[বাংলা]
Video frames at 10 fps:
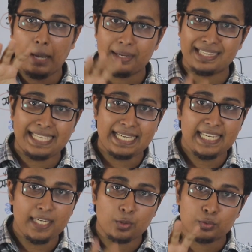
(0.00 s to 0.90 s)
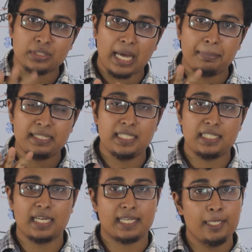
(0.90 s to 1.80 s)
আমরা দেখি কোন ধাপে
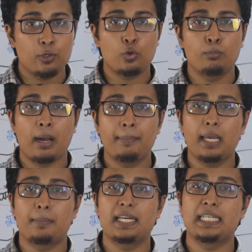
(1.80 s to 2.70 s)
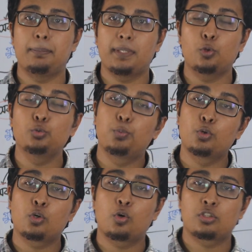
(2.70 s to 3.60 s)
জিনিসটা কীরকমভাবে আমার এটিপিটা
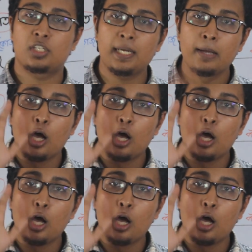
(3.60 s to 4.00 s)
উৎপন্ন করছে